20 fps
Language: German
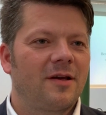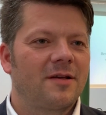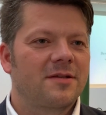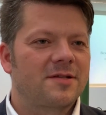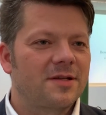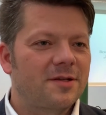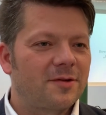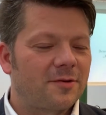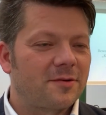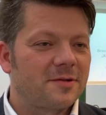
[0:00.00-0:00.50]

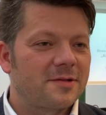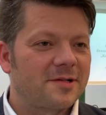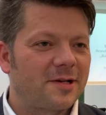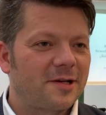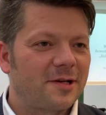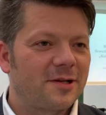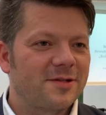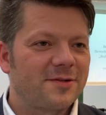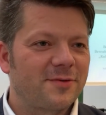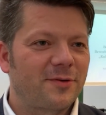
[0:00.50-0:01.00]
Zittau ist
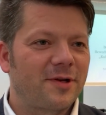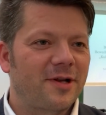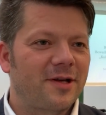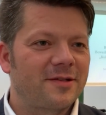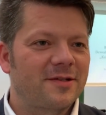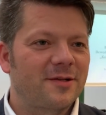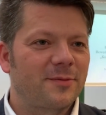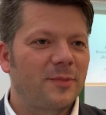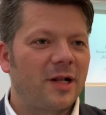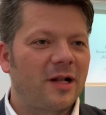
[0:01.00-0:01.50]
eine
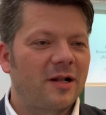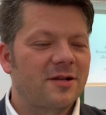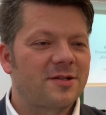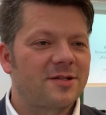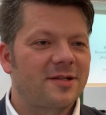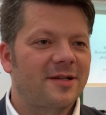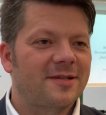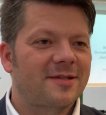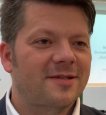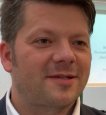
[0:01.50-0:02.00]
sogenannte
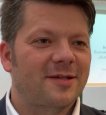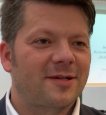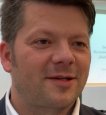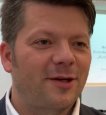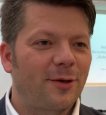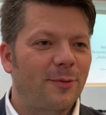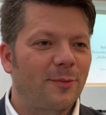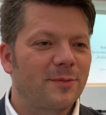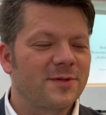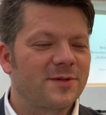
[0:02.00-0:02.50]
Mittelstadt
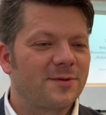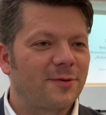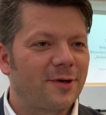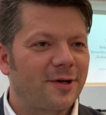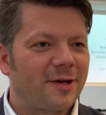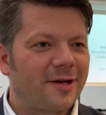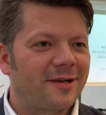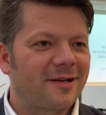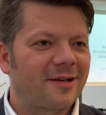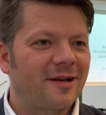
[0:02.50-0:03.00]
im
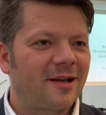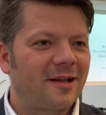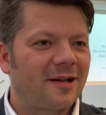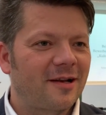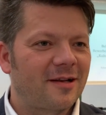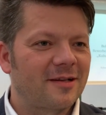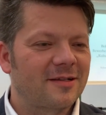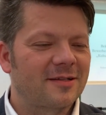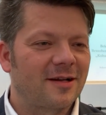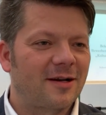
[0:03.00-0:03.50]
sogenannten
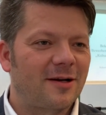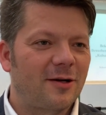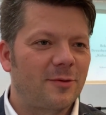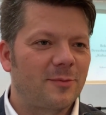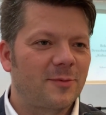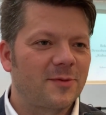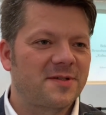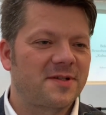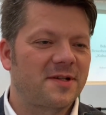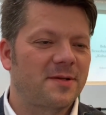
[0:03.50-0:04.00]
ländlichen Raum
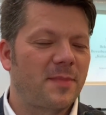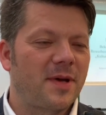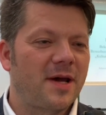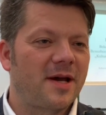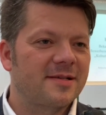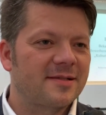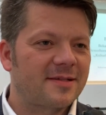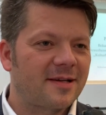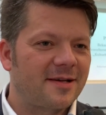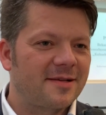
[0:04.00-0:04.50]
und seit mehr als
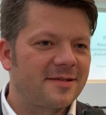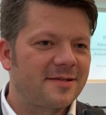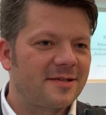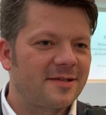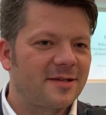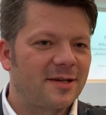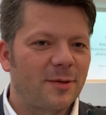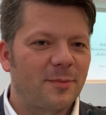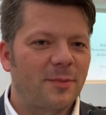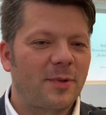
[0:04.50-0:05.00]
30
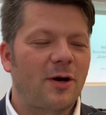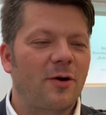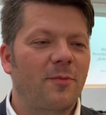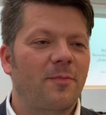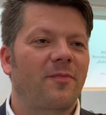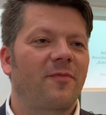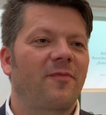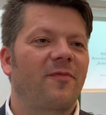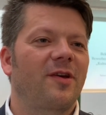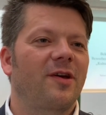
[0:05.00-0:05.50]
Jahren
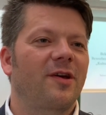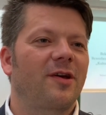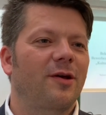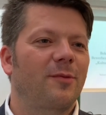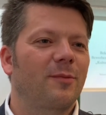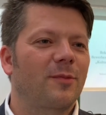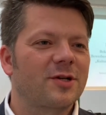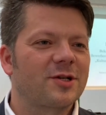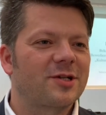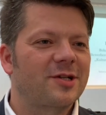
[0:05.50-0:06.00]
behaupten wir
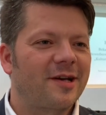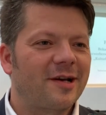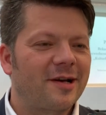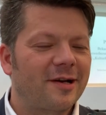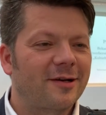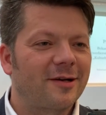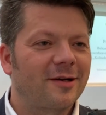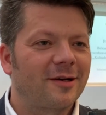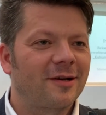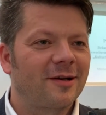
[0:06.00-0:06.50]
immer
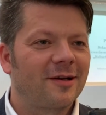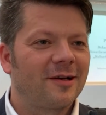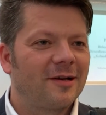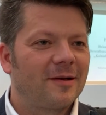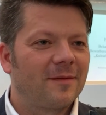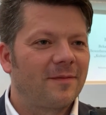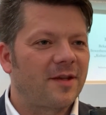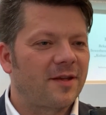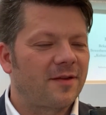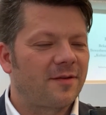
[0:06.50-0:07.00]
stärker,
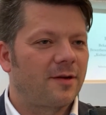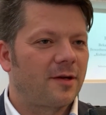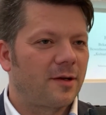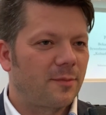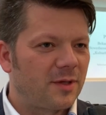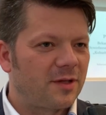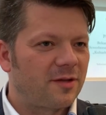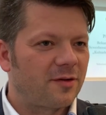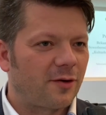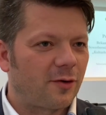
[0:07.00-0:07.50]
dass wir in der
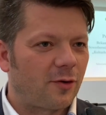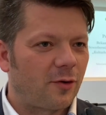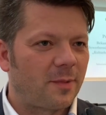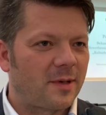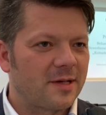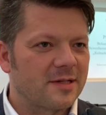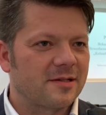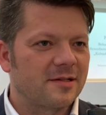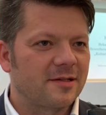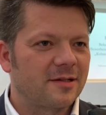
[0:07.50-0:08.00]
Mitte
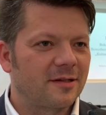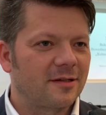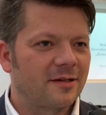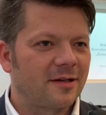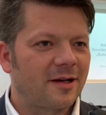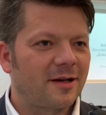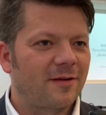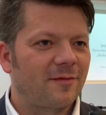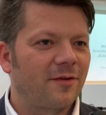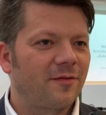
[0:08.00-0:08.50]
Europas liegen.
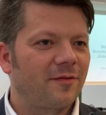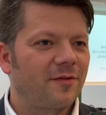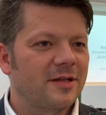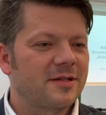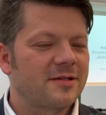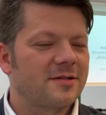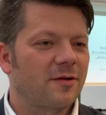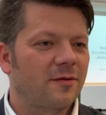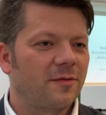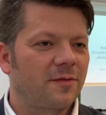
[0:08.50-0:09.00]
Daran wollen wir jetzt
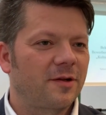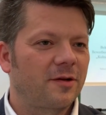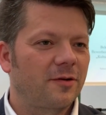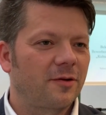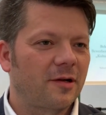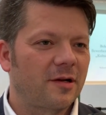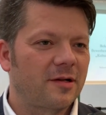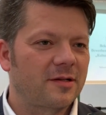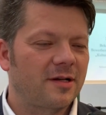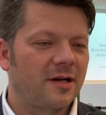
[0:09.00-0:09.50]
noch viel
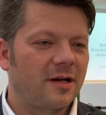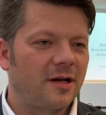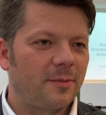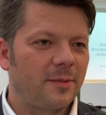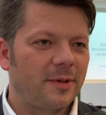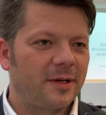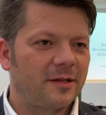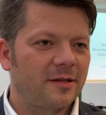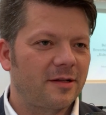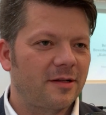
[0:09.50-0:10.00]
deutlicher
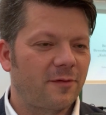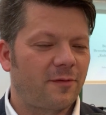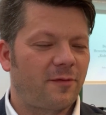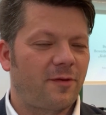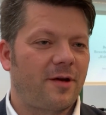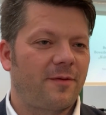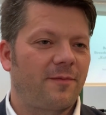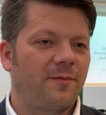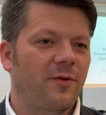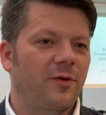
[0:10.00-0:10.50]
arbeiten. Dafür
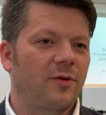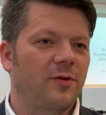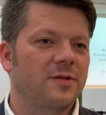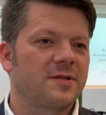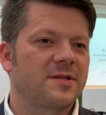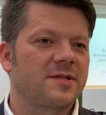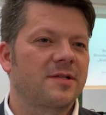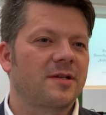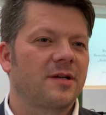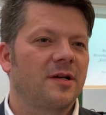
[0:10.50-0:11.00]
haben wir
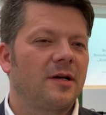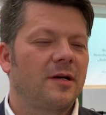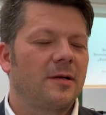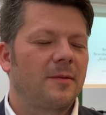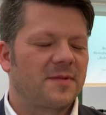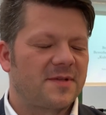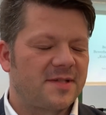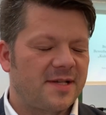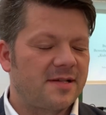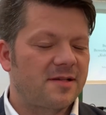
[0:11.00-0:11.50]
uns
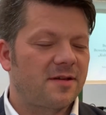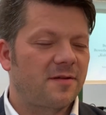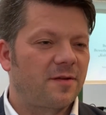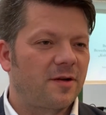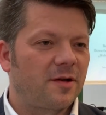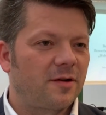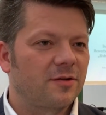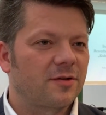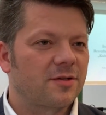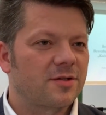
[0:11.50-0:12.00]
sehr, sehr
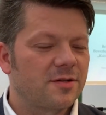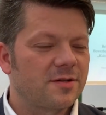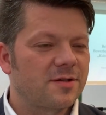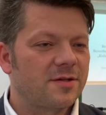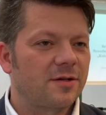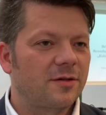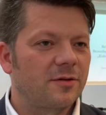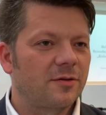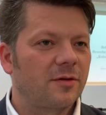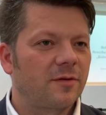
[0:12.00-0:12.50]
viele Unterstützer
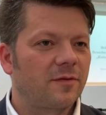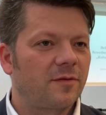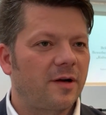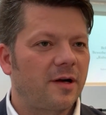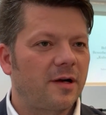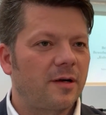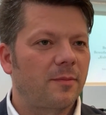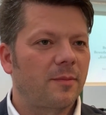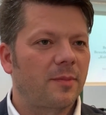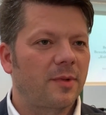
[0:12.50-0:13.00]
geholt, vor
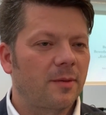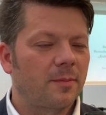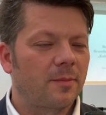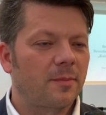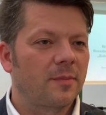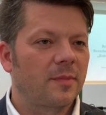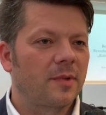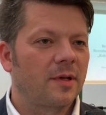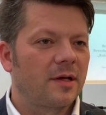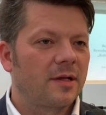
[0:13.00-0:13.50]
allem
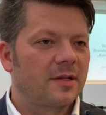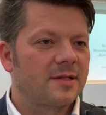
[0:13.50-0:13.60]
eben